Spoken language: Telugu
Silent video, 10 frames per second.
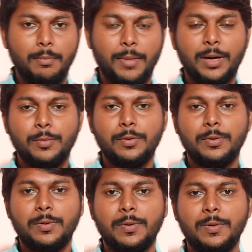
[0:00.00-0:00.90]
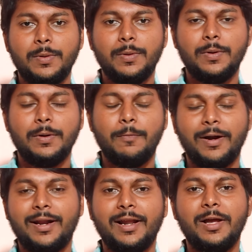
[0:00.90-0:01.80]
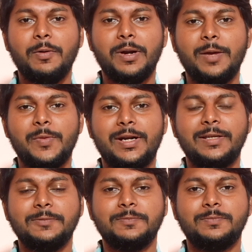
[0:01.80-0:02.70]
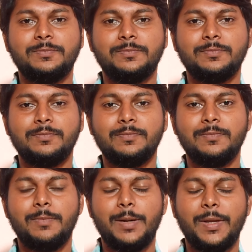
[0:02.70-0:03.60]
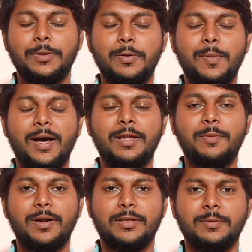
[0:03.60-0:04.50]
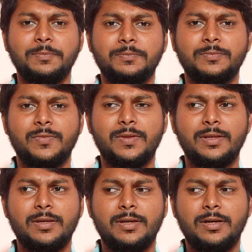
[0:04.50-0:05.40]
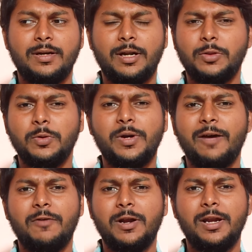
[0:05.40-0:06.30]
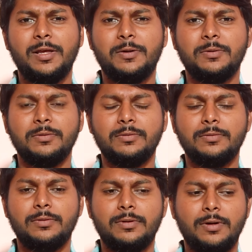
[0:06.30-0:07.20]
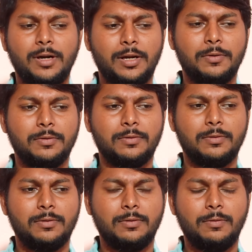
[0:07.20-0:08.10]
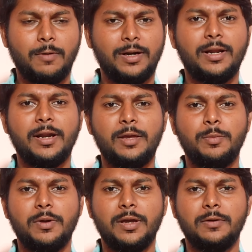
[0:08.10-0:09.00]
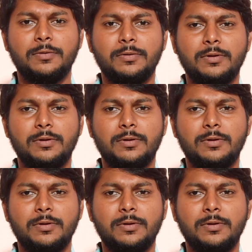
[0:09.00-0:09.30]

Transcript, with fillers: మనము ఒంటరిగా ఉన్నామని మనం ఎంతో బాధపడతాం నా తోడు ఎవరు లేరు నేను ఒంటరిని అయిపోయాను